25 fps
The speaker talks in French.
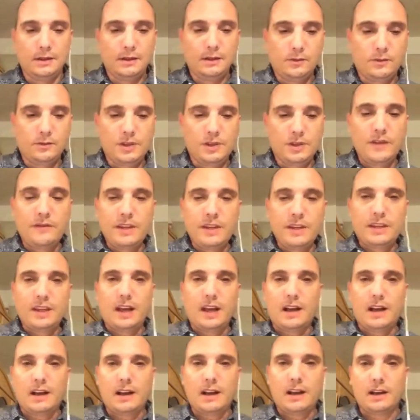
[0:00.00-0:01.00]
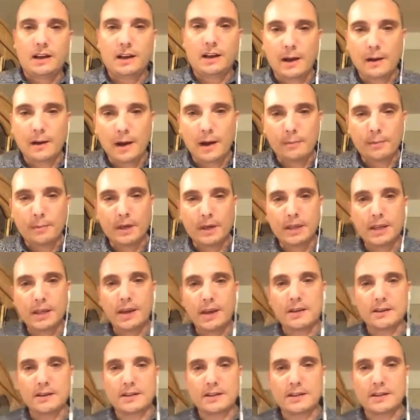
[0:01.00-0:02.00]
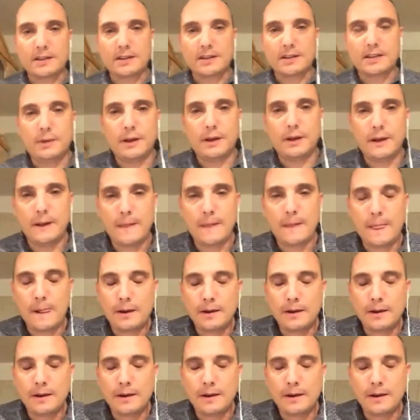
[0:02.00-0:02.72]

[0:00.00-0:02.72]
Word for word: Je vous invite à, prier ensemble.